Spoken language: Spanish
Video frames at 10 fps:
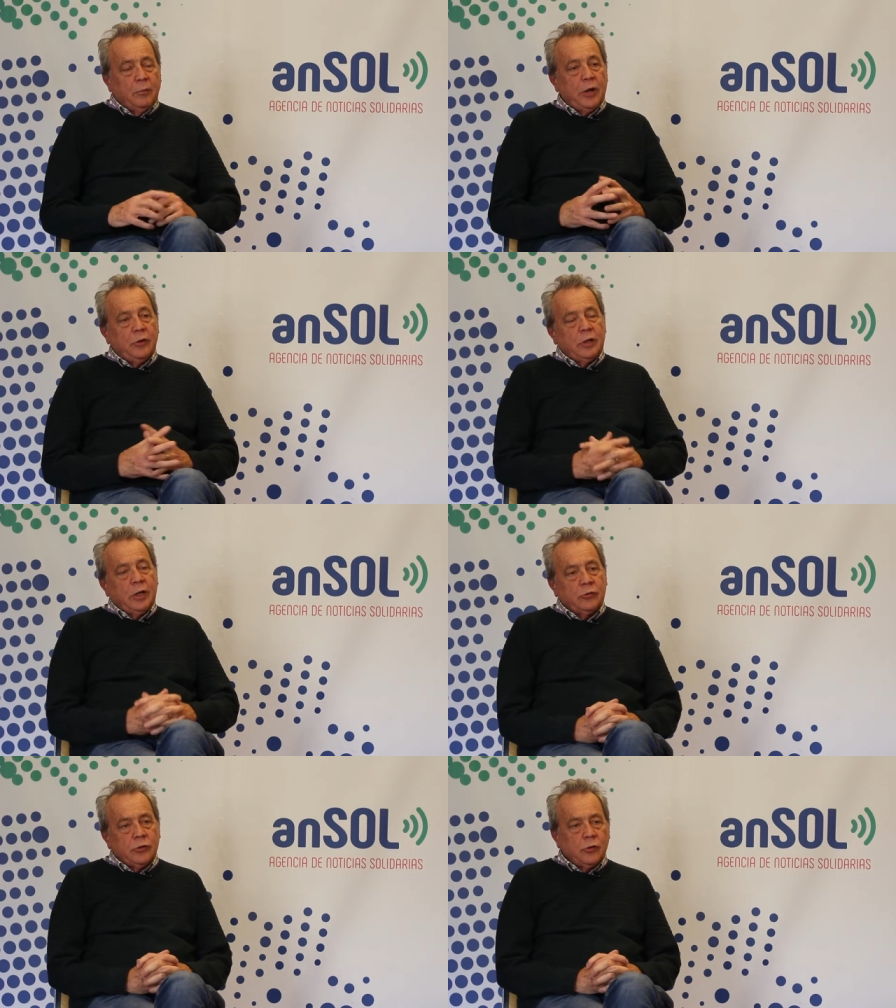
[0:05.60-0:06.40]
Bueno,
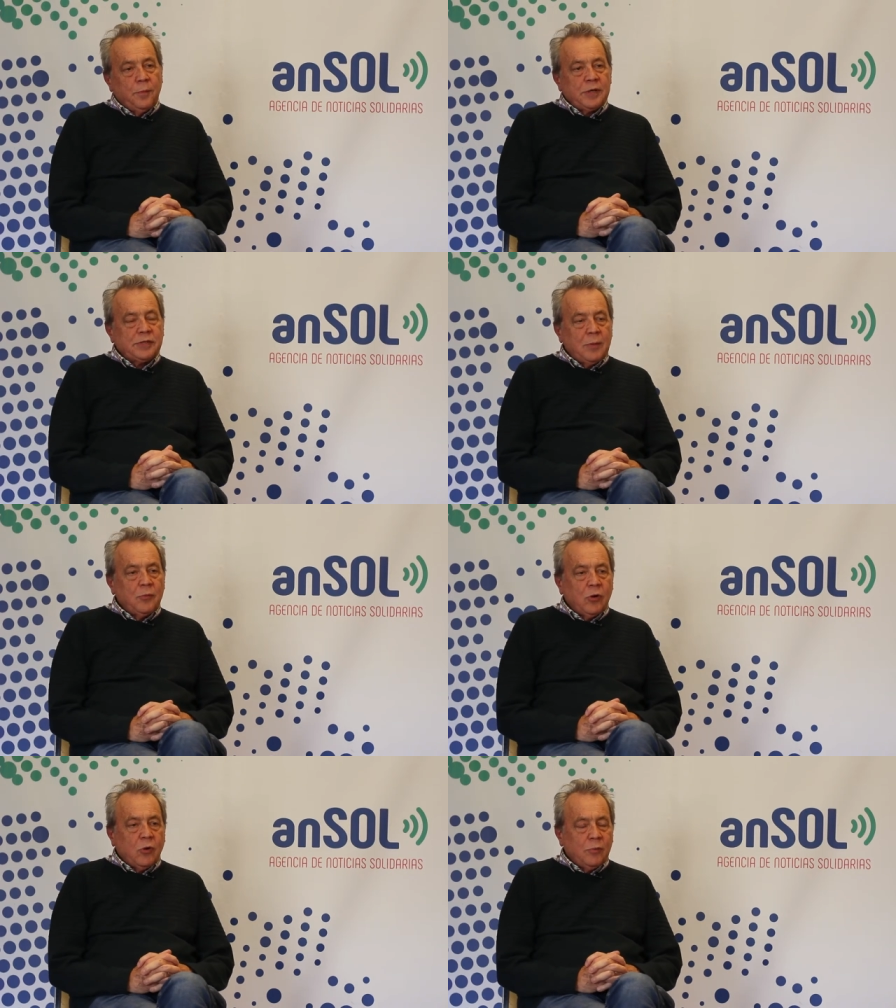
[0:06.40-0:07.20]
nosotros
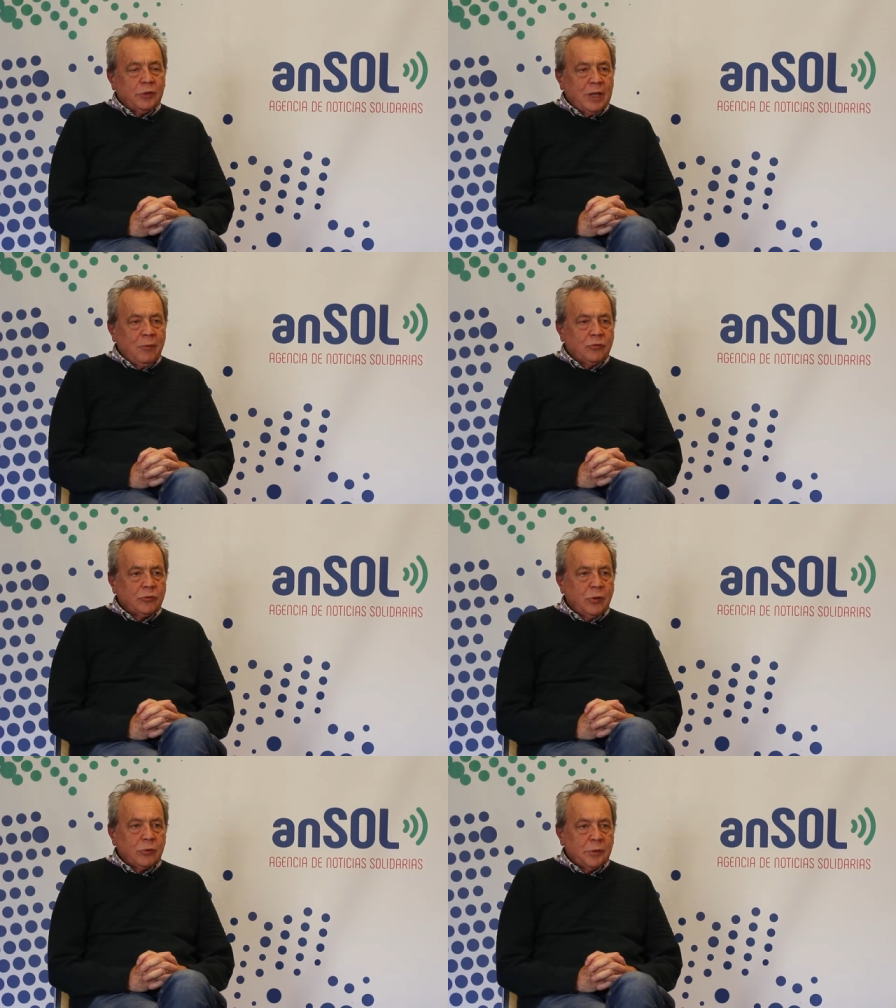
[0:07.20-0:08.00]
pensamos, como estamos
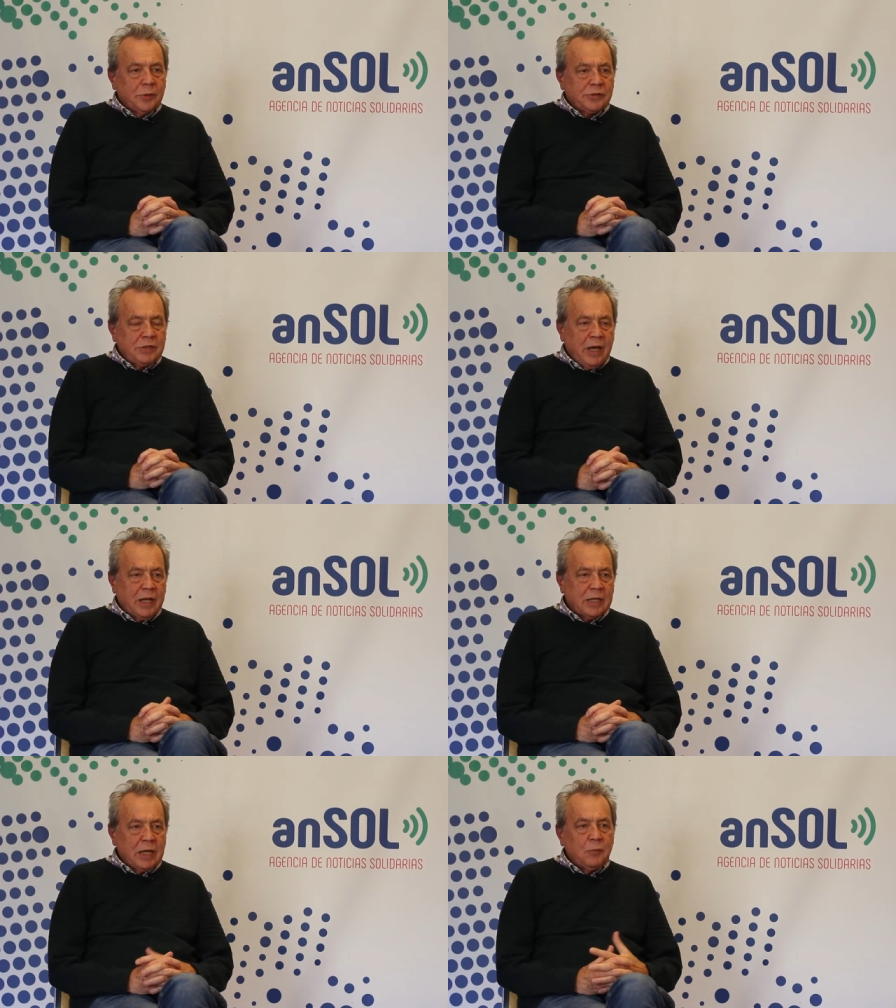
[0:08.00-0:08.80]
en una universidad,
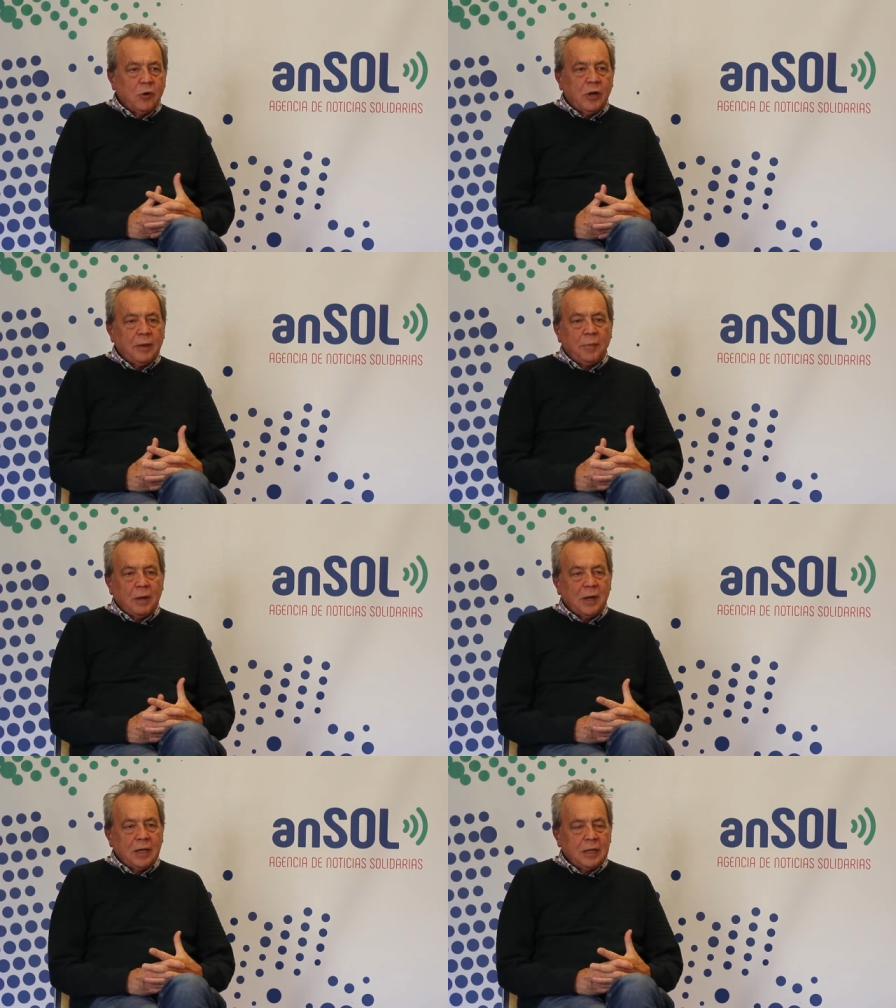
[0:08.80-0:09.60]
que tenemos que
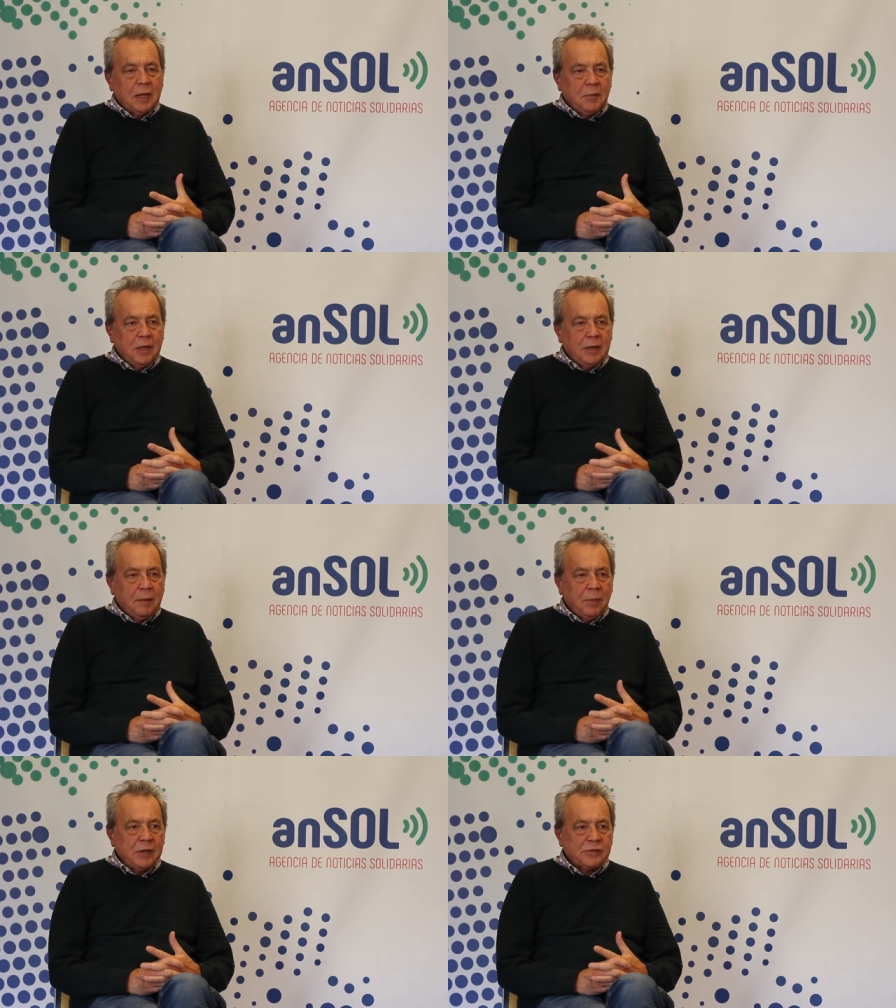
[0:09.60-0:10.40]

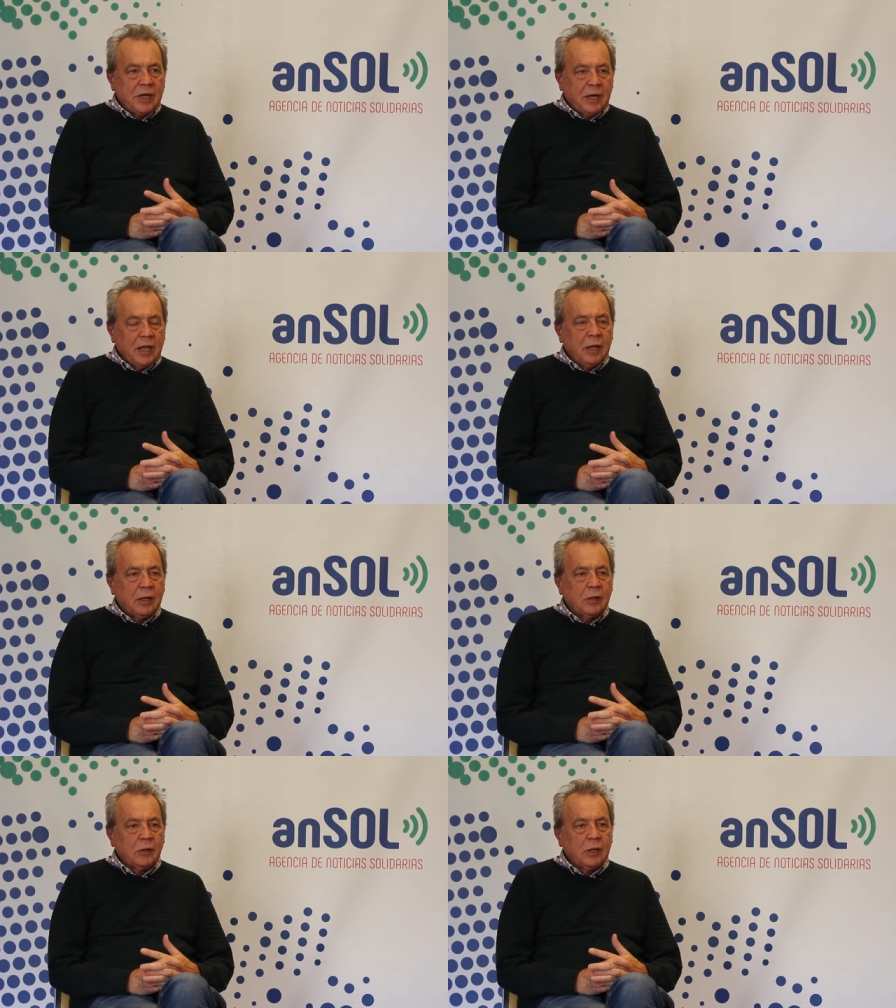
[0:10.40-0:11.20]
permanentemente pensar
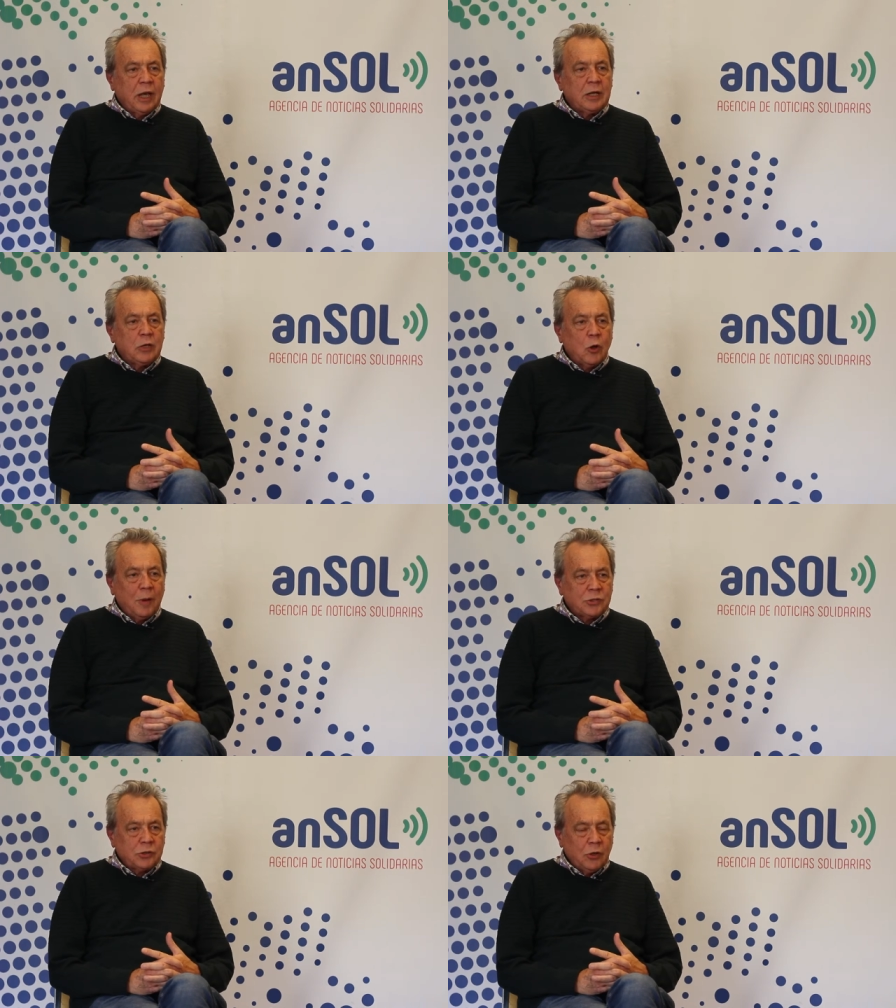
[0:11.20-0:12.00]
en,
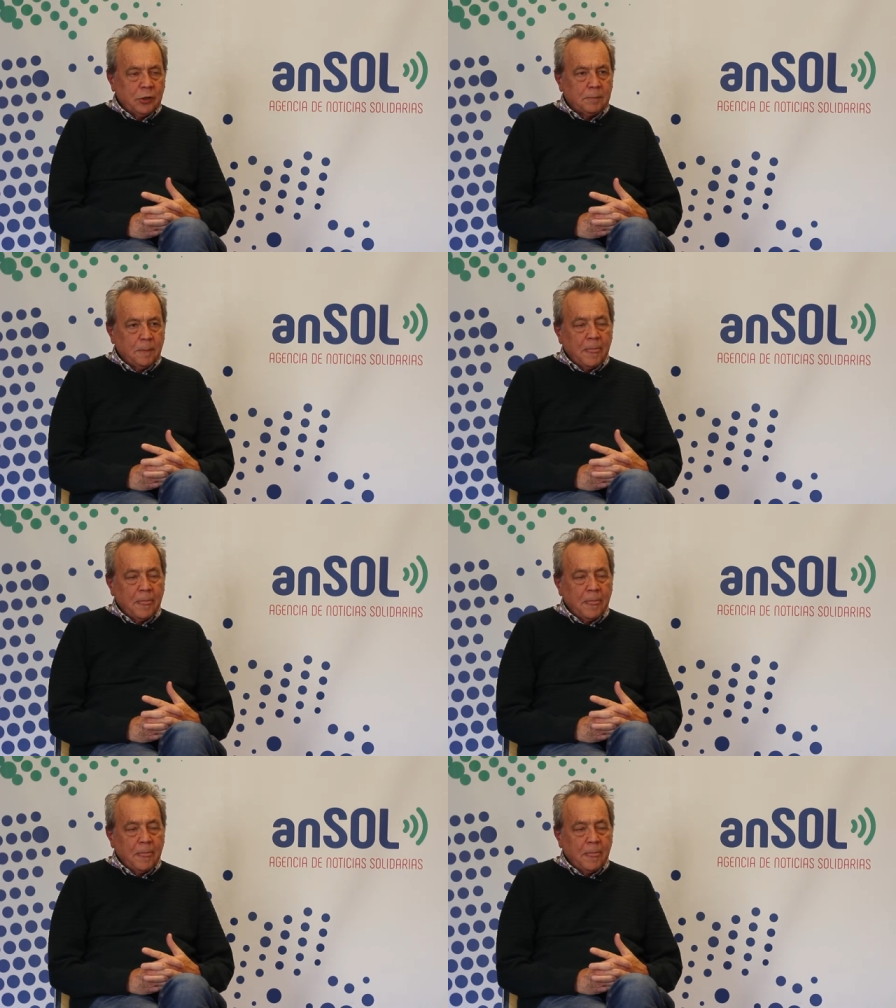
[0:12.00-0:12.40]
innovación.